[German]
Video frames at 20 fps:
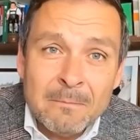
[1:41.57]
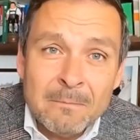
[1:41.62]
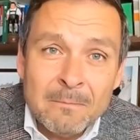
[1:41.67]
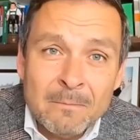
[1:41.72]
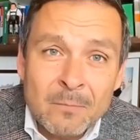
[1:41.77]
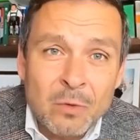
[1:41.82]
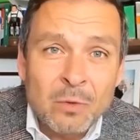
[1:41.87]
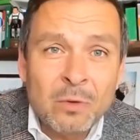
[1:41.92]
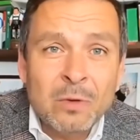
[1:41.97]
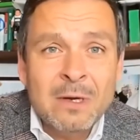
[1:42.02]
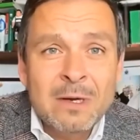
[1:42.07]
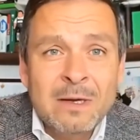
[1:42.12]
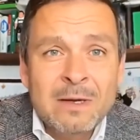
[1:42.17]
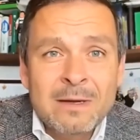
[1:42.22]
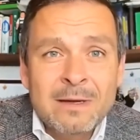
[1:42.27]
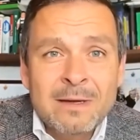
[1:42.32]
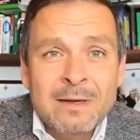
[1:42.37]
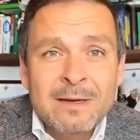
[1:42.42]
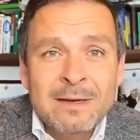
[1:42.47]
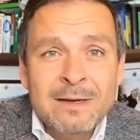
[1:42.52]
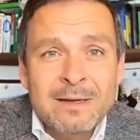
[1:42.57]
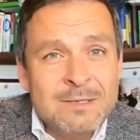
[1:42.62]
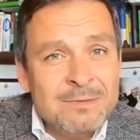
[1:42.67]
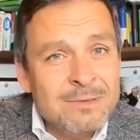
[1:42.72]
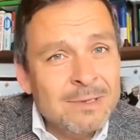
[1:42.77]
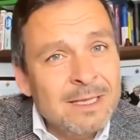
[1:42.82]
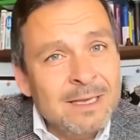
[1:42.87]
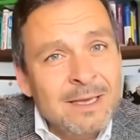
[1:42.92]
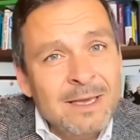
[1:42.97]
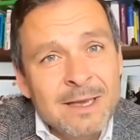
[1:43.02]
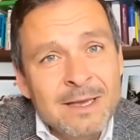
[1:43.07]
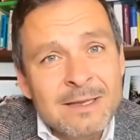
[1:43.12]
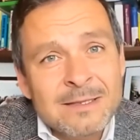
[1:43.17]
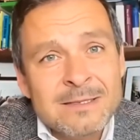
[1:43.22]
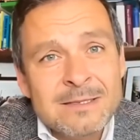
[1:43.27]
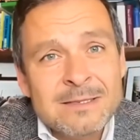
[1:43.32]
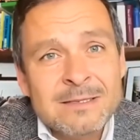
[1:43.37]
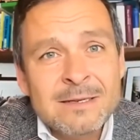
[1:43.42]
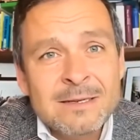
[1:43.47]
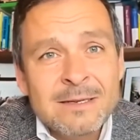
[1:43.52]
Doch es war die
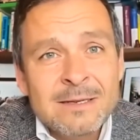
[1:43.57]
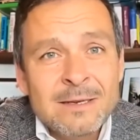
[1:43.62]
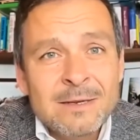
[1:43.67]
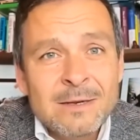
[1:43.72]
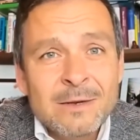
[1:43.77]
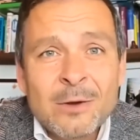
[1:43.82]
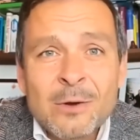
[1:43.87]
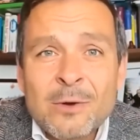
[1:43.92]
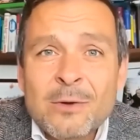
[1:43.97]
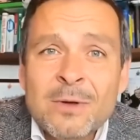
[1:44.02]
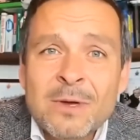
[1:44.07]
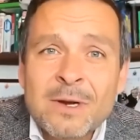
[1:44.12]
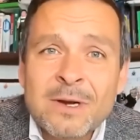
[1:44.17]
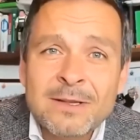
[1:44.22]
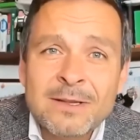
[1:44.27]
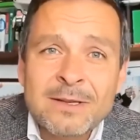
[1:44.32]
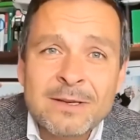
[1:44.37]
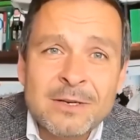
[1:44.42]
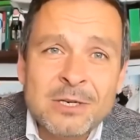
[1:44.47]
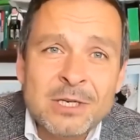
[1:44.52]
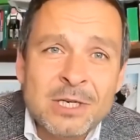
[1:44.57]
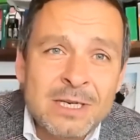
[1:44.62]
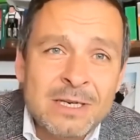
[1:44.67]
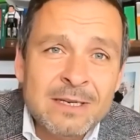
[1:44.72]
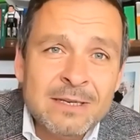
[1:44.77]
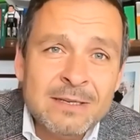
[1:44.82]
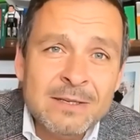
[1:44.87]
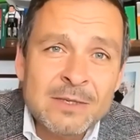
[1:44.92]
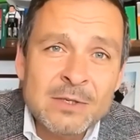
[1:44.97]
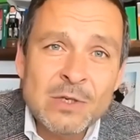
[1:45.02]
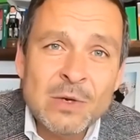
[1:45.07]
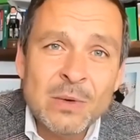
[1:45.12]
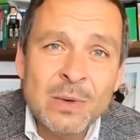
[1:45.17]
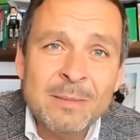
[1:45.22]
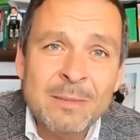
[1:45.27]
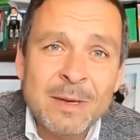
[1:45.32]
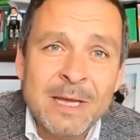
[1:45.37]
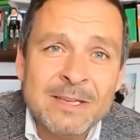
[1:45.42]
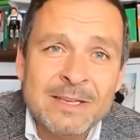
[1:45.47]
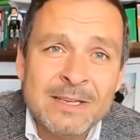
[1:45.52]
herzrührende Geschichte des jungen
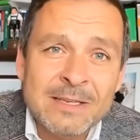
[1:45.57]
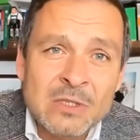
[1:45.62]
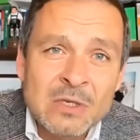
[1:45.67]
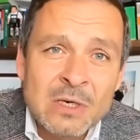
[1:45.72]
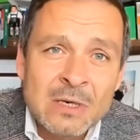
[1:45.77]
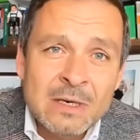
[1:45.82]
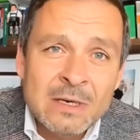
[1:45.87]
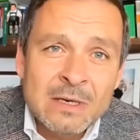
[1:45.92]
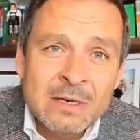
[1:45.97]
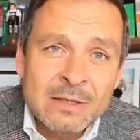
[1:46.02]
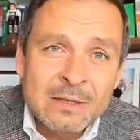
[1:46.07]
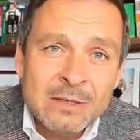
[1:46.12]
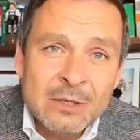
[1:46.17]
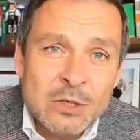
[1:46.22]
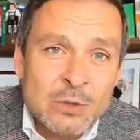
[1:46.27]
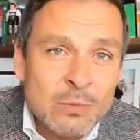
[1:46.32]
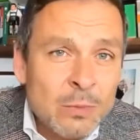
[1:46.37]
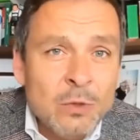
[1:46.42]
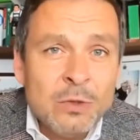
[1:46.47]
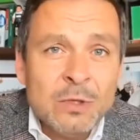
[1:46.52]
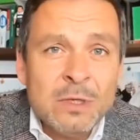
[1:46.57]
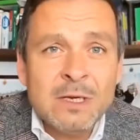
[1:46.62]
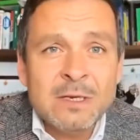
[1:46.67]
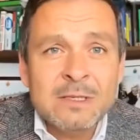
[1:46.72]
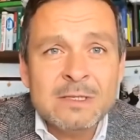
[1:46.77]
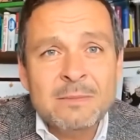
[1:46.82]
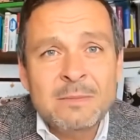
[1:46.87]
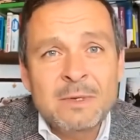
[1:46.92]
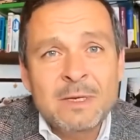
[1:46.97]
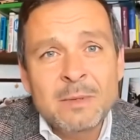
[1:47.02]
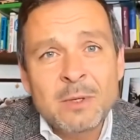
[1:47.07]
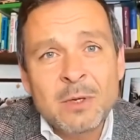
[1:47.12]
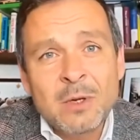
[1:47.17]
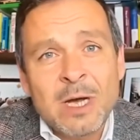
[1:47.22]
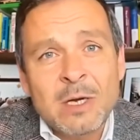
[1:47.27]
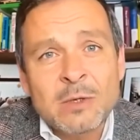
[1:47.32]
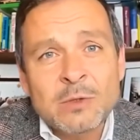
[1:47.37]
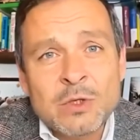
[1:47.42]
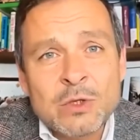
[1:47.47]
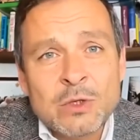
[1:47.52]
Mädchens, das mutig aus dem Libanon
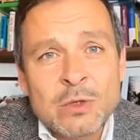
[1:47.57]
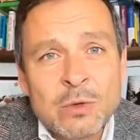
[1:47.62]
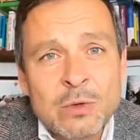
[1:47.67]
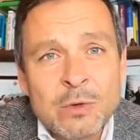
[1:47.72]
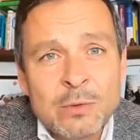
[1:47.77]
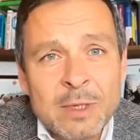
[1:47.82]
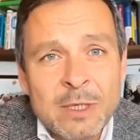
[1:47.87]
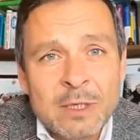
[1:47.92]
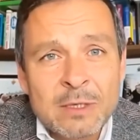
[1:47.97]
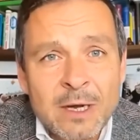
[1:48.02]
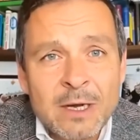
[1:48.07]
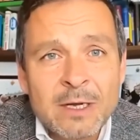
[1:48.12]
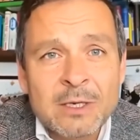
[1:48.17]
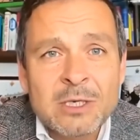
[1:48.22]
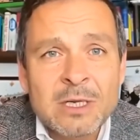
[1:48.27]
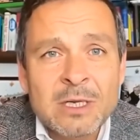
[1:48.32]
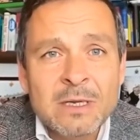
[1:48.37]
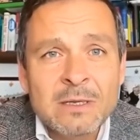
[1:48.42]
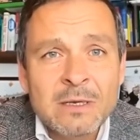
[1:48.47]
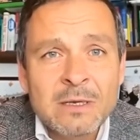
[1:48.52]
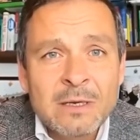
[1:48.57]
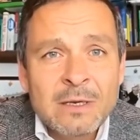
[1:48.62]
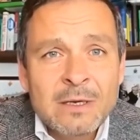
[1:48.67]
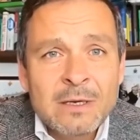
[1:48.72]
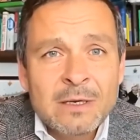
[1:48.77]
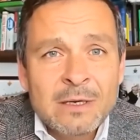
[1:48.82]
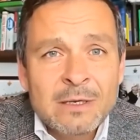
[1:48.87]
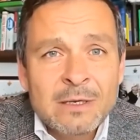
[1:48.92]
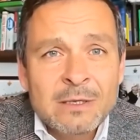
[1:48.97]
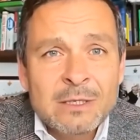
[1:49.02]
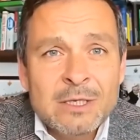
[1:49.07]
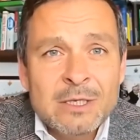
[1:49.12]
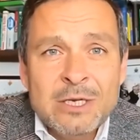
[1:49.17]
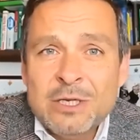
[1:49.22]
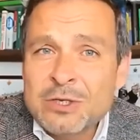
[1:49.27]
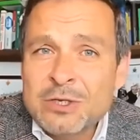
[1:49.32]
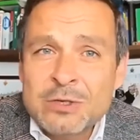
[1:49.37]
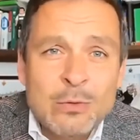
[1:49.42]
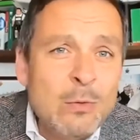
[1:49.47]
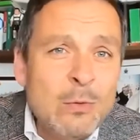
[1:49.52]
auszog, um in Deutschland
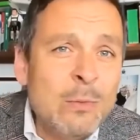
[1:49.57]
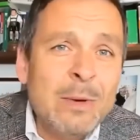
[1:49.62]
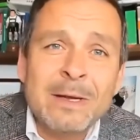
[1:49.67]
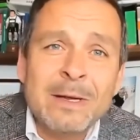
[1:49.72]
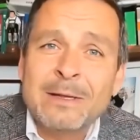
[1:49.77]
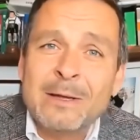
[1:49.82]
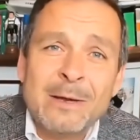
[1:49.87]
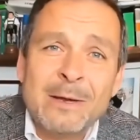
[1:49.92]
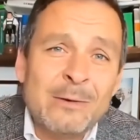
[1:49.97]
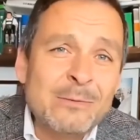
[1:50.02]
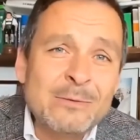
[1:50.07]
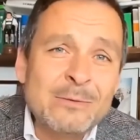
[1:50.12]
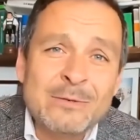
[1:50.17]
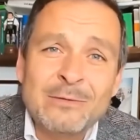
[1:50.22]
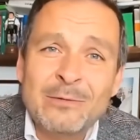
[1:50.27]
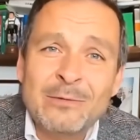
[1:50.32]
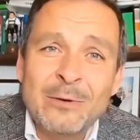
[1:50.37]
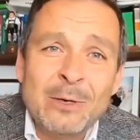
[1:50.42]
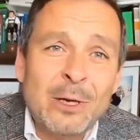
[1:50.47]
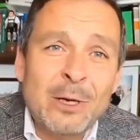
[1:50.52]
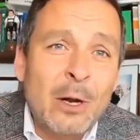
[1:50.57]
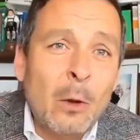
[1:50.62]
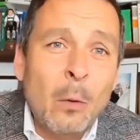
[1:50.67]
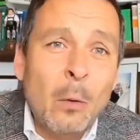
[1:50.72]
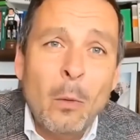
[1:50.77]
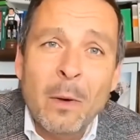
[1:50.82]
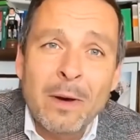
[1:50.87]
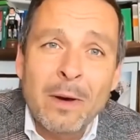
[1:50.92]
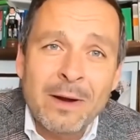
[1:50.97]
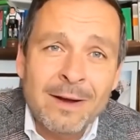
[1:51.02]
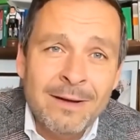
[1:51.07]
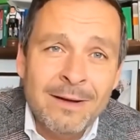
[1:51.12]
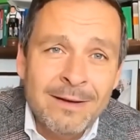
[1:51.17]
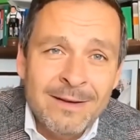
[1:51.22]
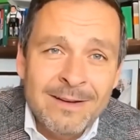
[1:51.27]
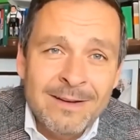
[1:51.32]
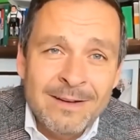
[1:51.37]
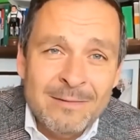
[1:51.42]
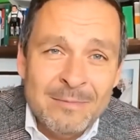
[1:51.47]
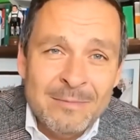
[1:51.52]
die Zuwanderungsfolklore
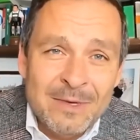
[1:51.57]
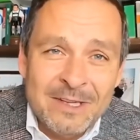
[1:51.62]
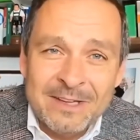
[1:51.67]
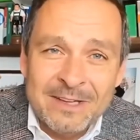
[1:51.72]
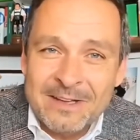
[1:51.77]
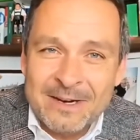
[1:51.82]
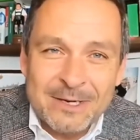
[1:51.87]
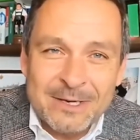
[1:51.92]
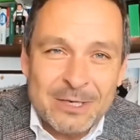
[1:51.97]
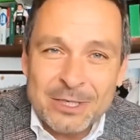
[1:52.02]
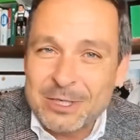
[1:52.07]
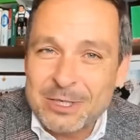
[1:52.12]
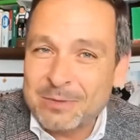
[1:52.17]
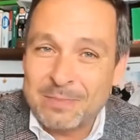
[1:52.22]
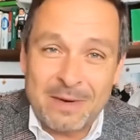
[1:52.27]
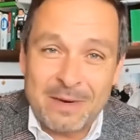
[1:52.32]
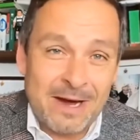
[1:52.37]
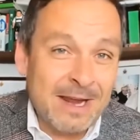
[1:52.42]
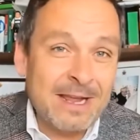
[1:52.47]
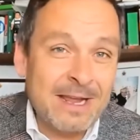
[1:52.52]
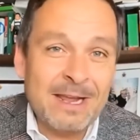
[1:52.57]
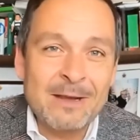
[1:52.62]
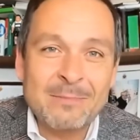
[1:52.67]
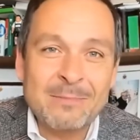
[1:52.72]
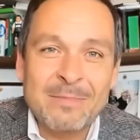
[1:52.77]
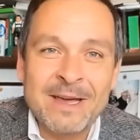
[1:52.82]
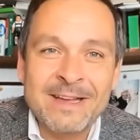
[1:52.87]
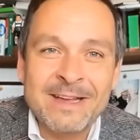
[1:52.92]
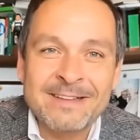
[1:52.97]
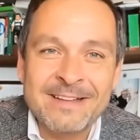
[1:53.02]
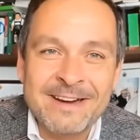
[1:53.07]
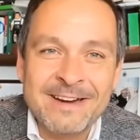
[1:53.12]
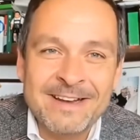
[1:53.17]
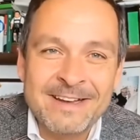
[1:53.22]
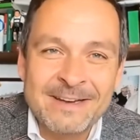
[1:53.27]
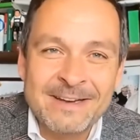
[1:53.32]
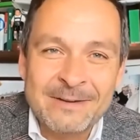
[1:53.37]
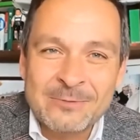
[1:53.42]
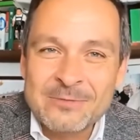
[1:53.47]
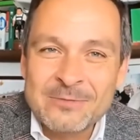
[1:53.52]
mit ihren
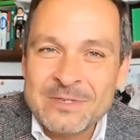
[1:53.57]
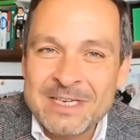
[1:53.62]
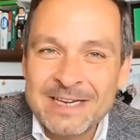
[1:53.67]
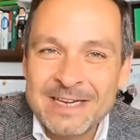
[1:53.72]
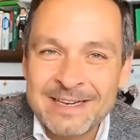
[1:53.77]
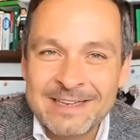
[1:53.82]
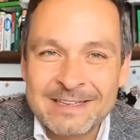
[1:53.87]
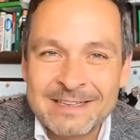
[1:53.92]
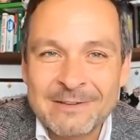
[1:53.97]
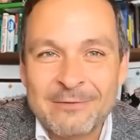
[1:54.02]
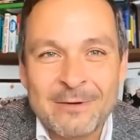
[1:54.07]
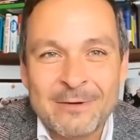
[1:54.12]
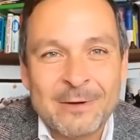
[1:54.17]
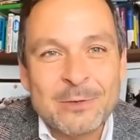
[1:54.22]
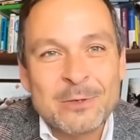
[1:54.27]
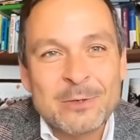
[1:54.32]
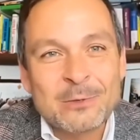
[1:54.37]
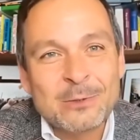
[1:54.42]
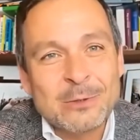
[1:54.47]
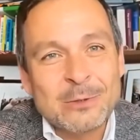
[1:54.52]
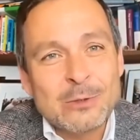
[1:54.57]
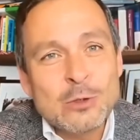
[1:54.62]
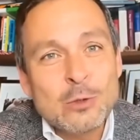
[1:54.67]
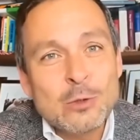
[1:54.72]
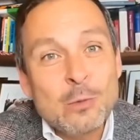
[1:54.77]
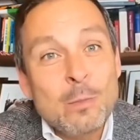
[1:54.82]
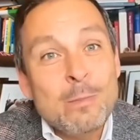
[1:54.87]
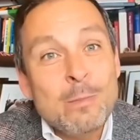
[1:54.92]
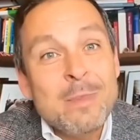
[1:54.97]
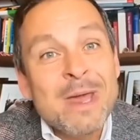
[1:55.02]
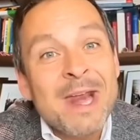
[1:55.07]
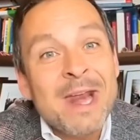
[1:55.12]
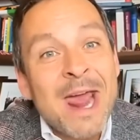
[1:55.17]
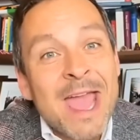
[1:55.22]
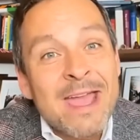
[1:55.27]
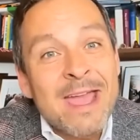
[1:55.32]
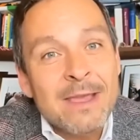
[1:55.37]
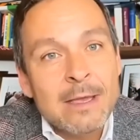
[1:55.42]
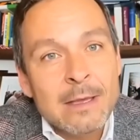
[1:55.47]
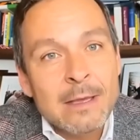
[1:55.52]
Sprechbeiträgen in unzähligen TV-Studios zu
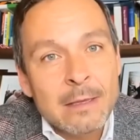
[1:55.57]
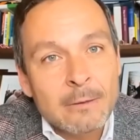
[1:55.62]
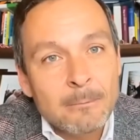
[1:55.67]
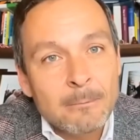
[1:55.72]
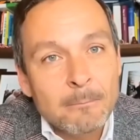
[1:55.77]
bereichern.